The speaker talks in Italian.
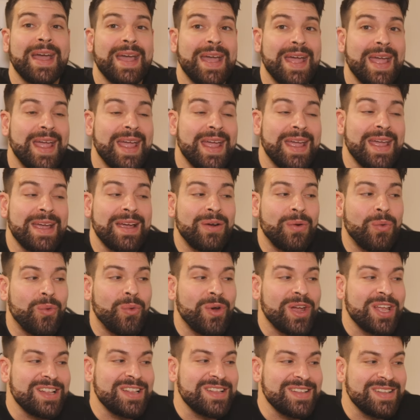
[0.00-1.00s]
E
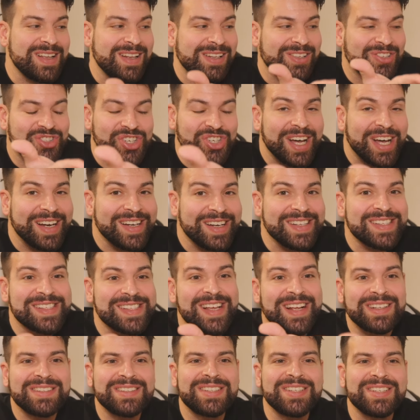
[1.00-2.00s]
quindi il
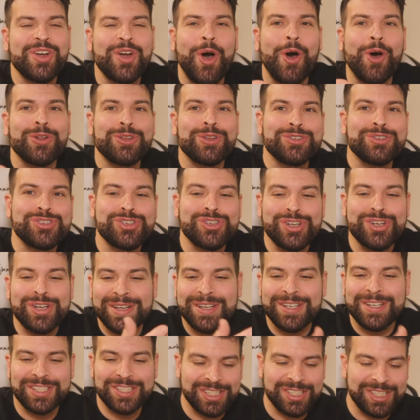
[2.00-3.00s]
Charizard di
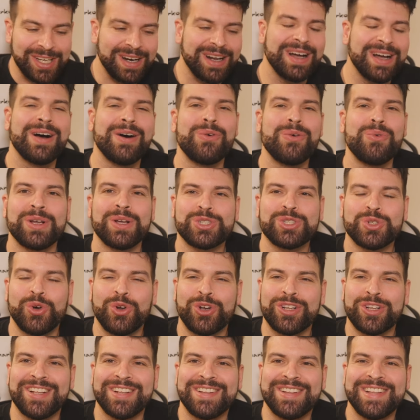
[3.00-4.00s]
oggi sarà una
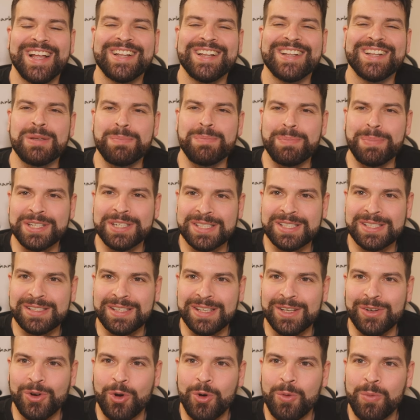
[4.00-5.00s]
sorta di
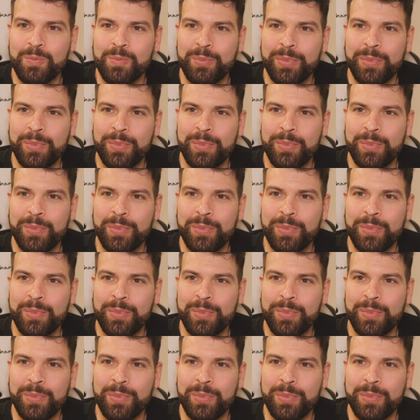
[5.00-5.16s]
antipastino